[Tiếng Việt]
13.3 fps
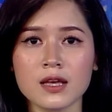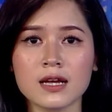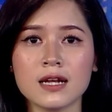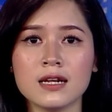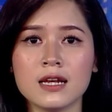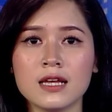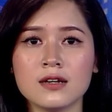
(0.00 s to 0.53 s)

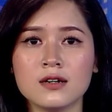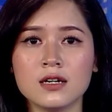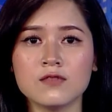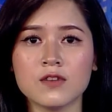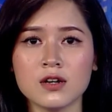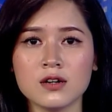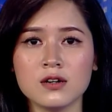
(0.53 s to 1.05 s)
Cách ly người
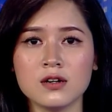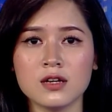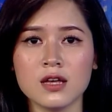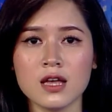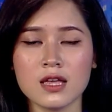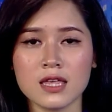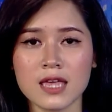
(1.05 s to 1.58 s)
với người,
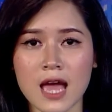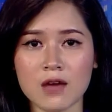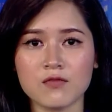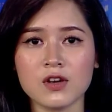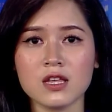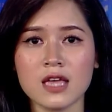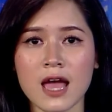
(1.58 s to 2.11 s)
nhà
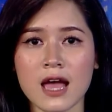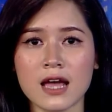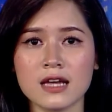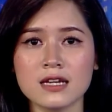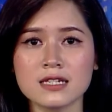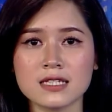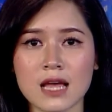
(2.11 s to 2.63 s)
với nhà,
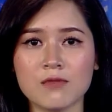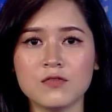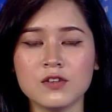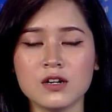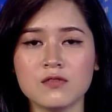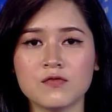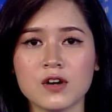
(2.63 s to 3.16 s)
xã
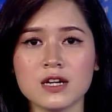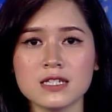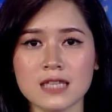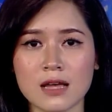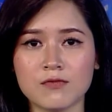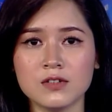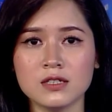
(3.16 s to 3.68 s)
phường với
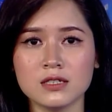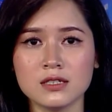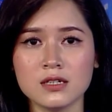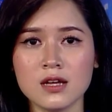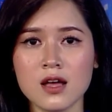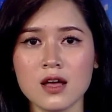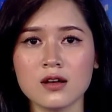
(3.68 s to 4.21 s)
xã phường.
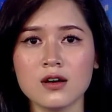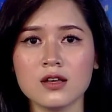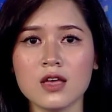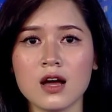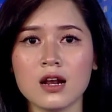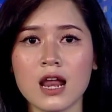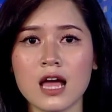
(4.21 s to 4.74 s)
Người
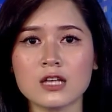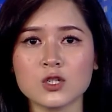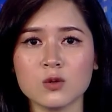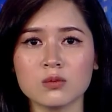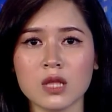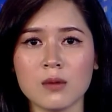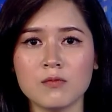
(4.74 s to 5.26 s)
dân là
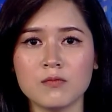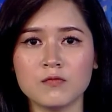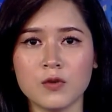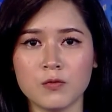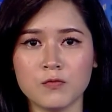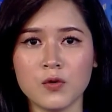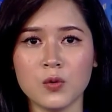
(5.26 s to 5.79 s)
trung tâm
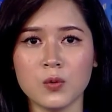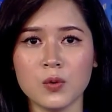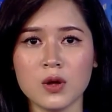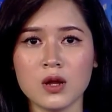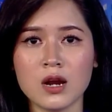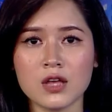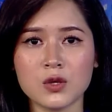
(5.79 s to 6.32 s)
phục vụ,
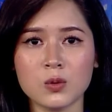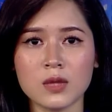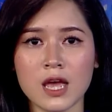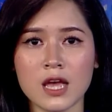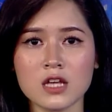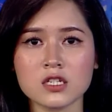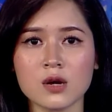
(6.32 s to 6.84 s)
là chủ
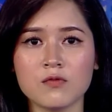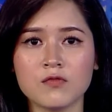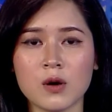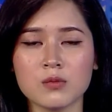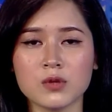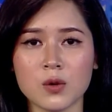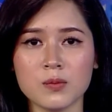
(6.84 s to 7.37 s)
thể trong
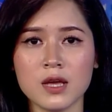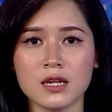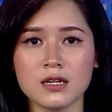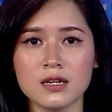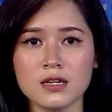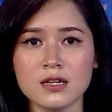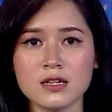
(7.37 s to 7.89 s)
phòng chống dịch.
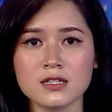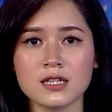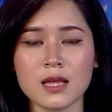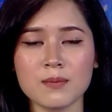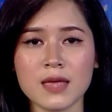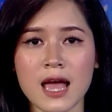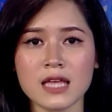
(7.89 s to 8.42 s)
Sự
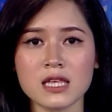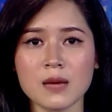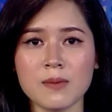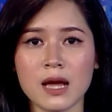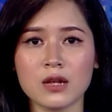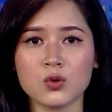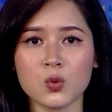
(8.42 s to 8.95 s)
tham gia chấp
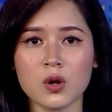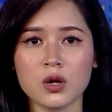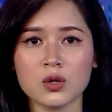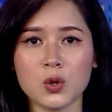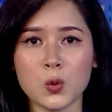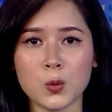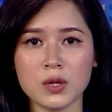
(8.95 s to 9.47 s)
hành tuân
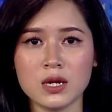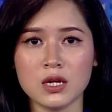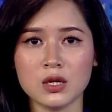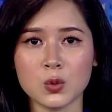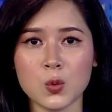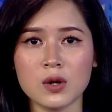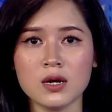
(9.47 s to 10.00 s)
thủ quy
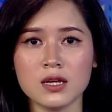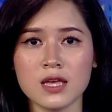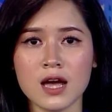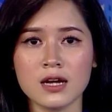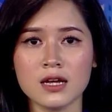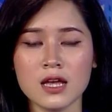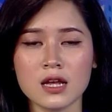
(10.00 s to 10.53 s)
định của người
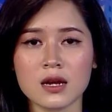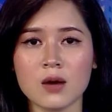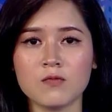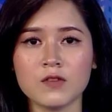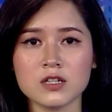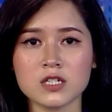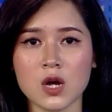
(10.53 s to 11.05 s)
dân
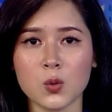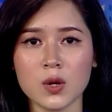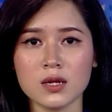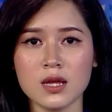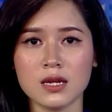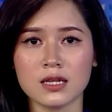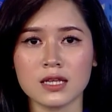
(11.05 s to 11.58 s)
đóng vai trò
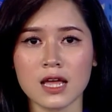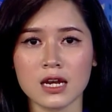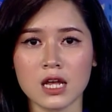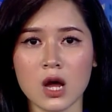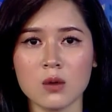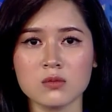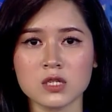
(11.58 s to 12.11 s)
quyết định thành
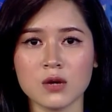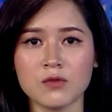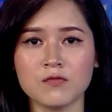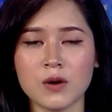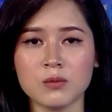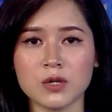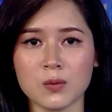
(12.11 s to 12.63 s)
công trong
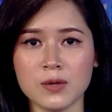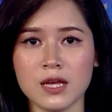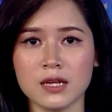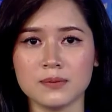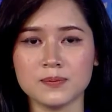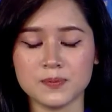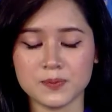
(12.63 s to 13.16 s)
phòng chống dịch.